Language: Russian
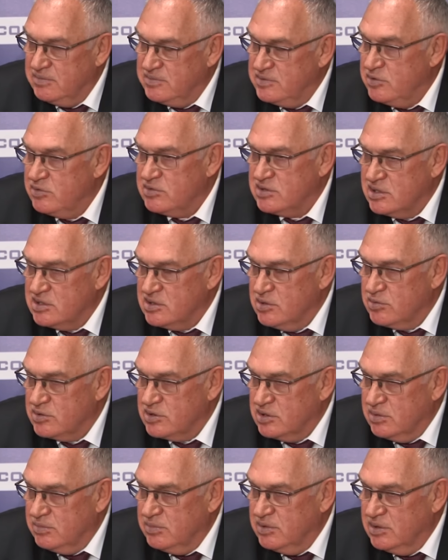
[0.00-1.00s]
Все
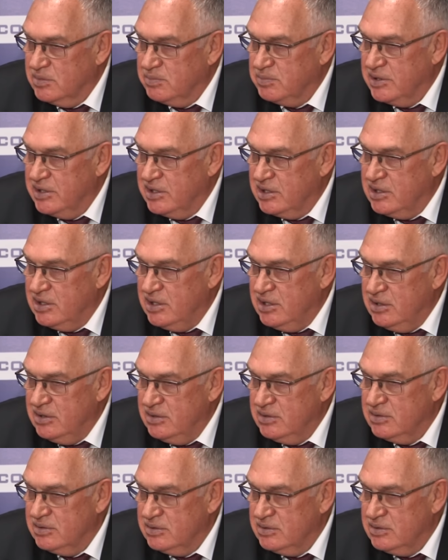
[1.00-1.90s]
заслужено было по игре.